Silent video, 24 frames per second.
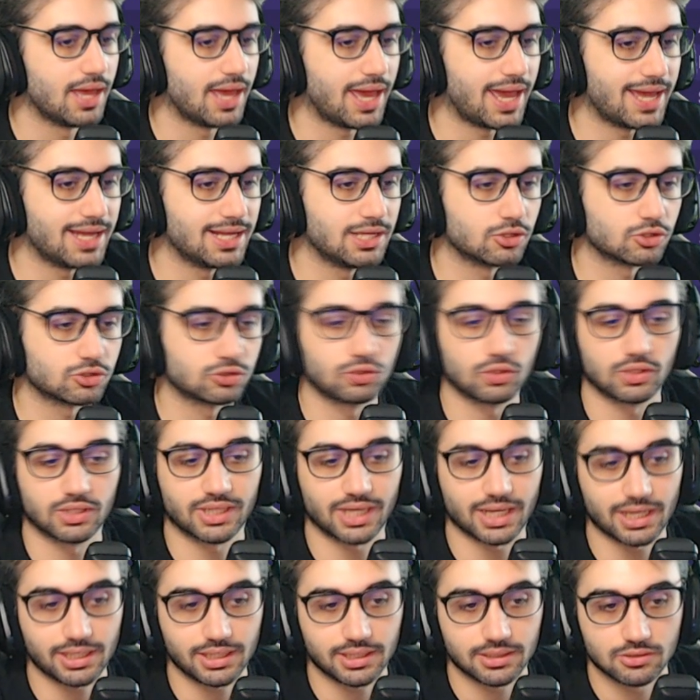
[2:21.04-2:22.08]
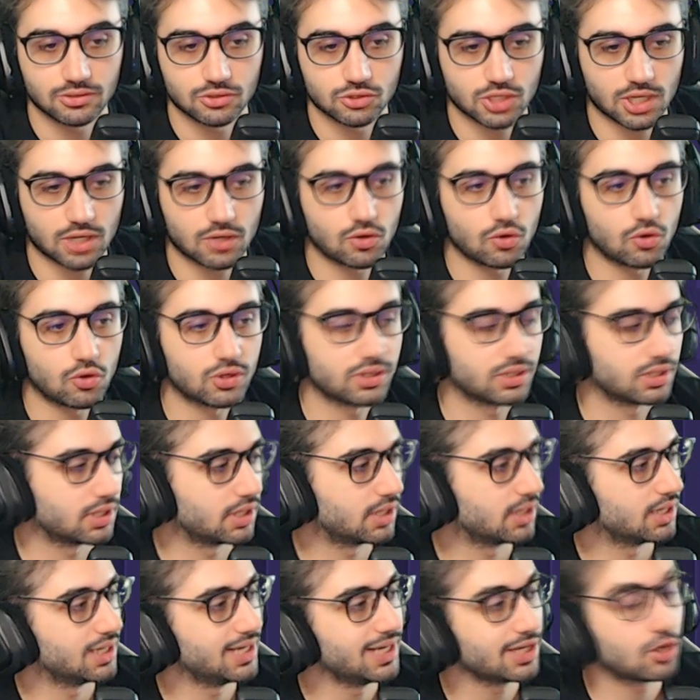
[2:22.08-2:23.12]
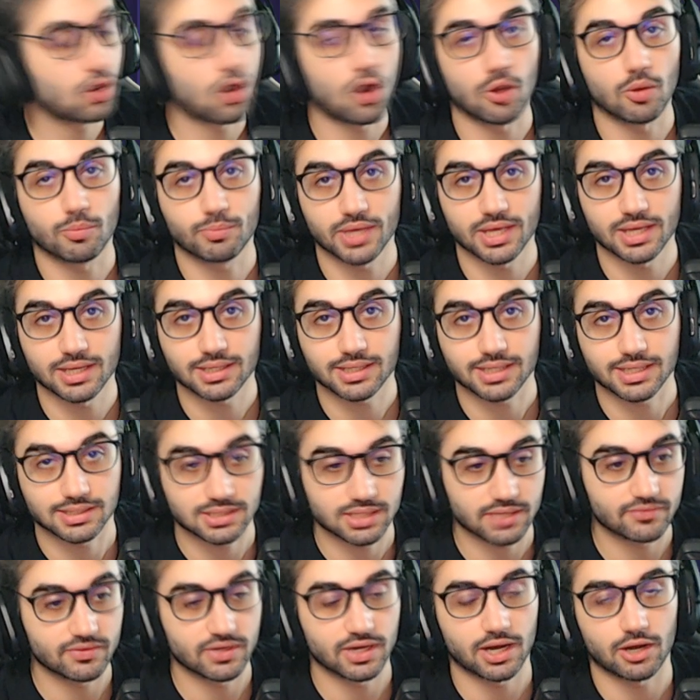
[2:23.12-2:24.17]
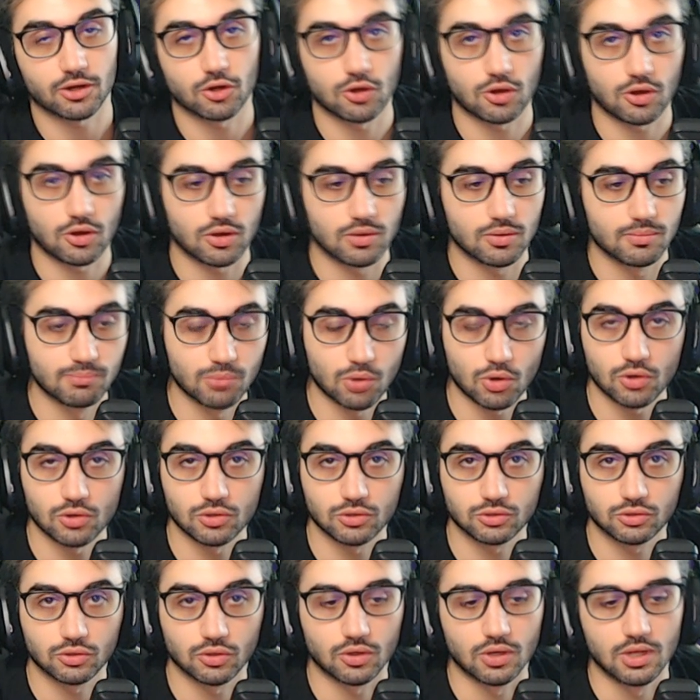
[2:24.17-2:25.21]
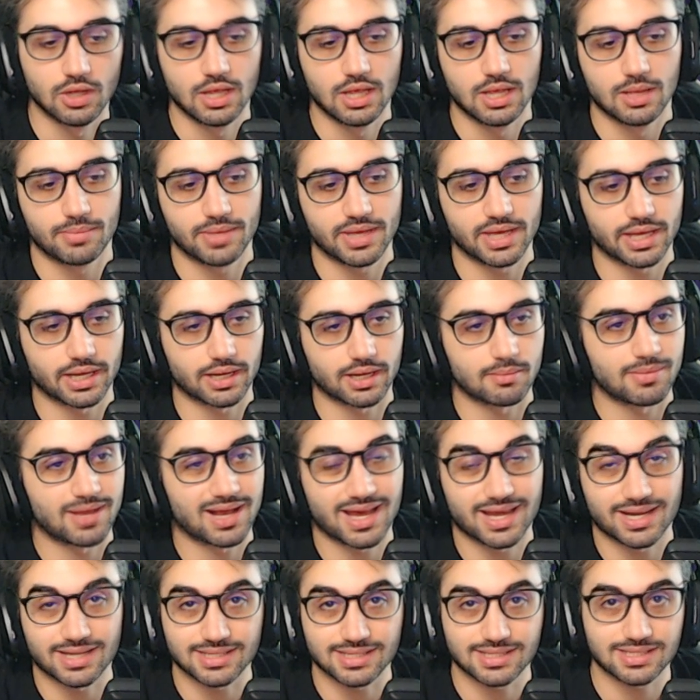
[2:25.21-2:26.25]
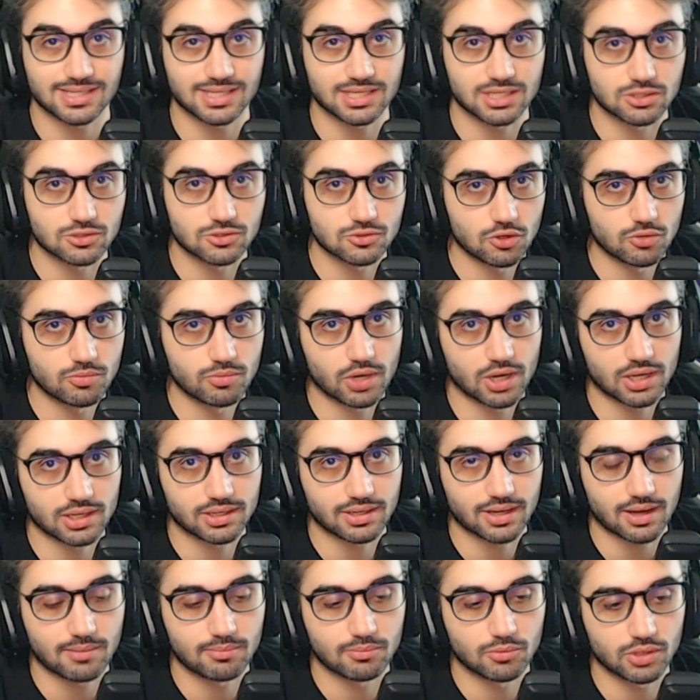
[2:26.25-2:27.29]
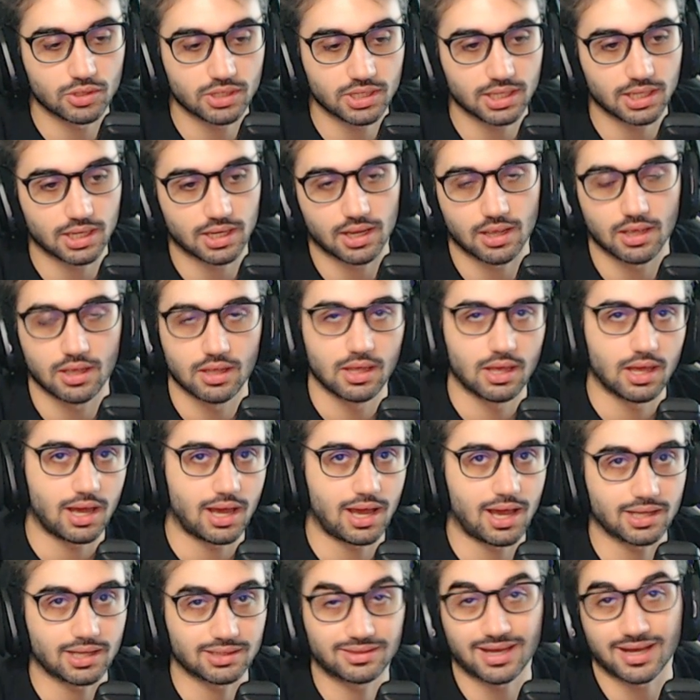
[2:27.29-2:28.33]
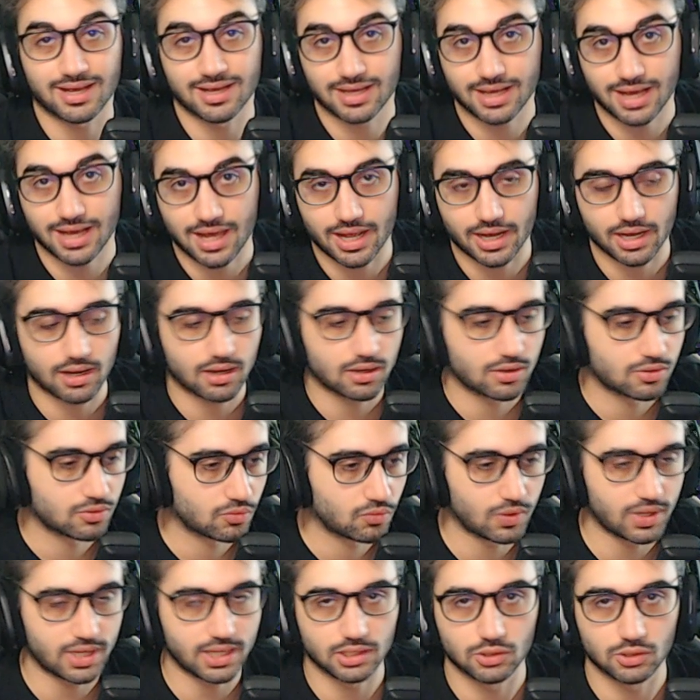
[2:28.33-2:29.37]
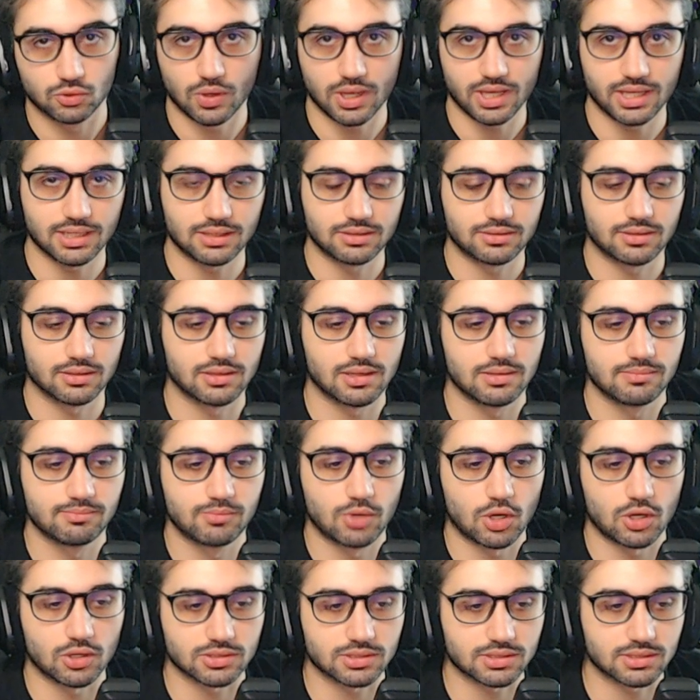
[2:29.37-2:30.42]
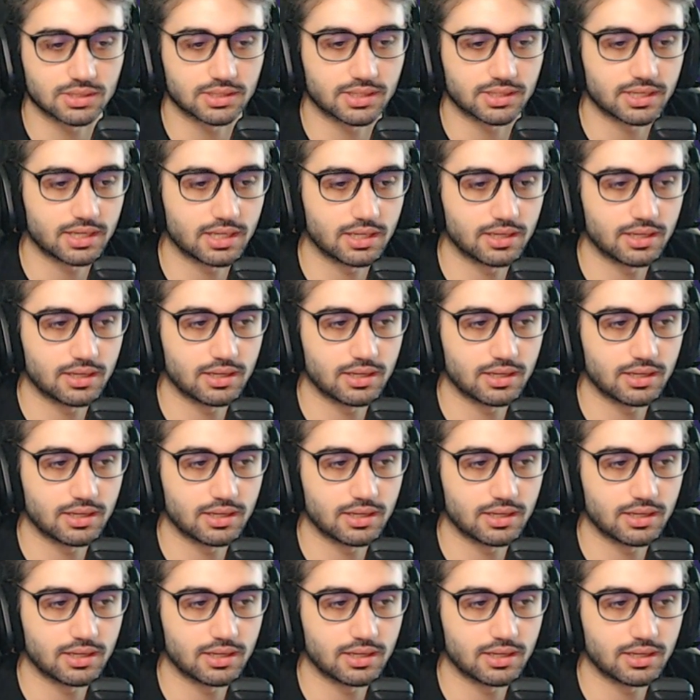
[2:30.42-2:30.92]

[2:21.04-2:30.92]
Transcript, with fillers: è il nostro Greninja con le copie che serviranno molto per magari se Slowbro andrà a morire a tankare quei due hit del boss che...